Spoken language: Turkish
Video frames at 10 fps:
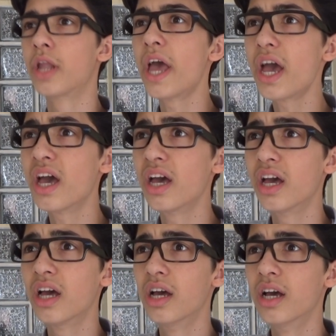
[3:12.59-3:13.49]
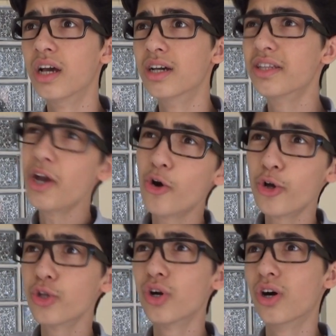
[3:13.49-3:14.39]
Ne? Ne
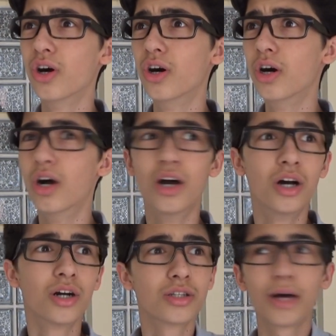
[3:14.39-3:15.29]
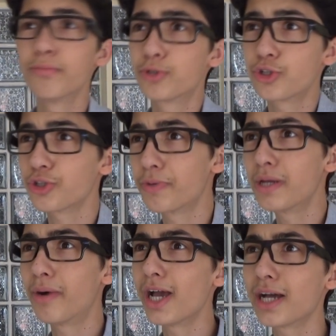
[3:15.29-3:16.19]
oyunu? Lan bu çocuk
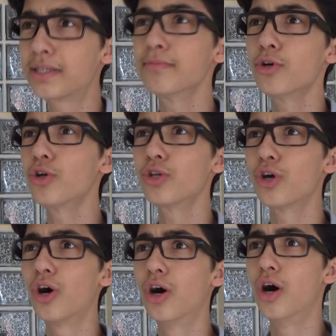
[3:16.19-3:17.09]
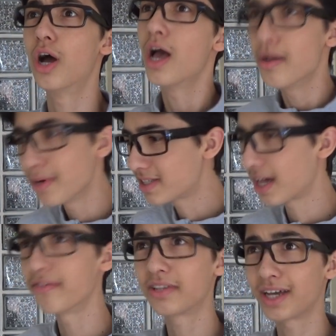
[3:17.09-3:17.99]
benim hayatımla oynuyor. Hemen
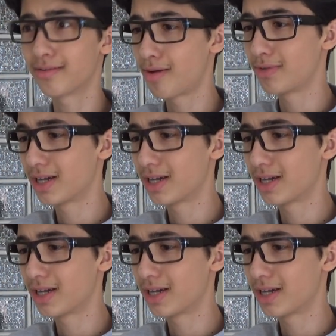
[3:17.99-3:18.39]
serveti aramam